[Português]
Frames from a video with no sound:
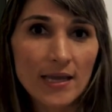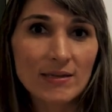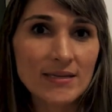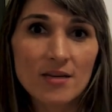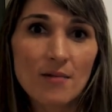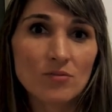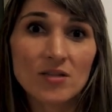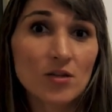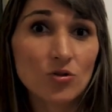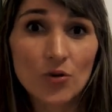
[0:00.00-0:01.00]
que esse
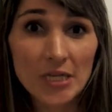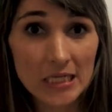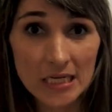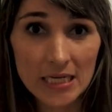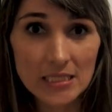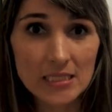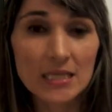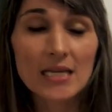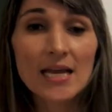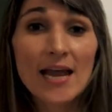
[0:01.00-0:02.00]
animalzinho entrou em
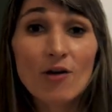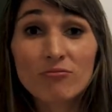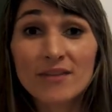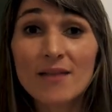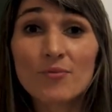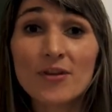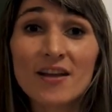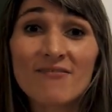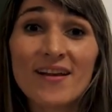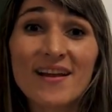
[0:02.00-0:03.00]
crise é o tempo que
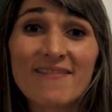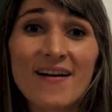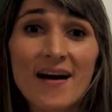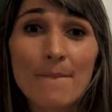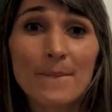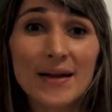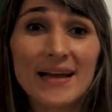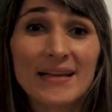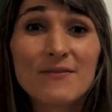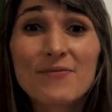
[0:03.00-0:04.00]
ele vai levar
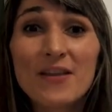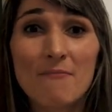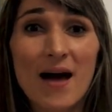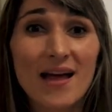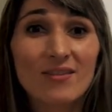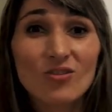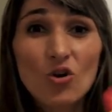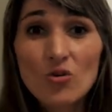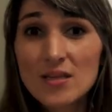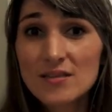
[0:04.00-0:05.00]
para inflamar
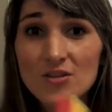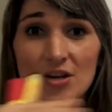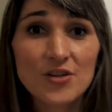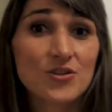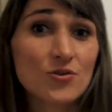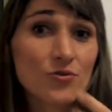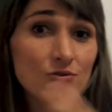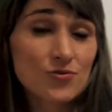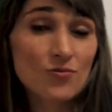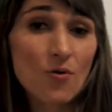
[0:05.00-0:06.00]
todas as
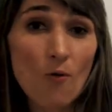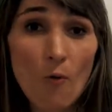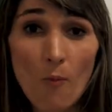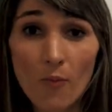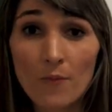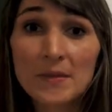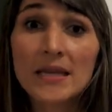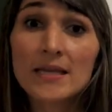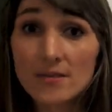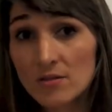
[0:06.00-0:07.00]
regiões do corpo.
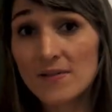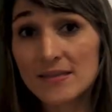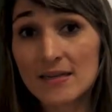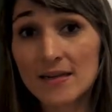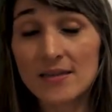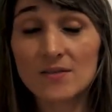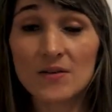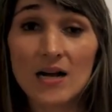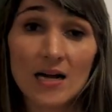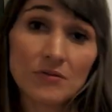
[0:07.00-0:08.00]
Isso vai ser
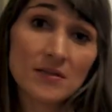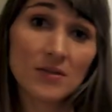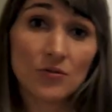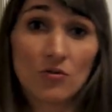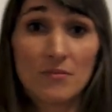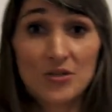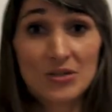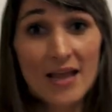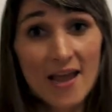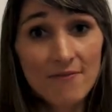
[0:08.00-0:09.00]
classificado em
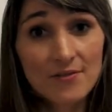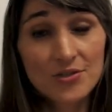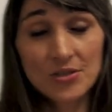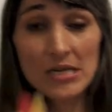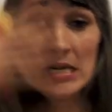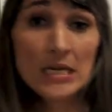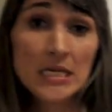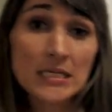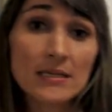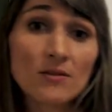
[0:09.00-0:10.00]
sintomas leves
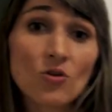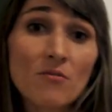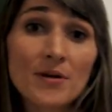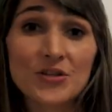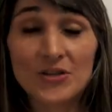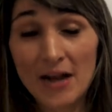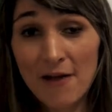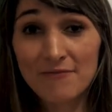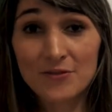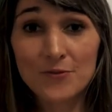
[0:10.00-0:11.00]
e em sintomas
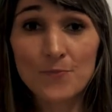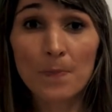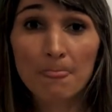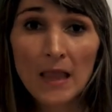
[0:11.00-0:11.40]
graves.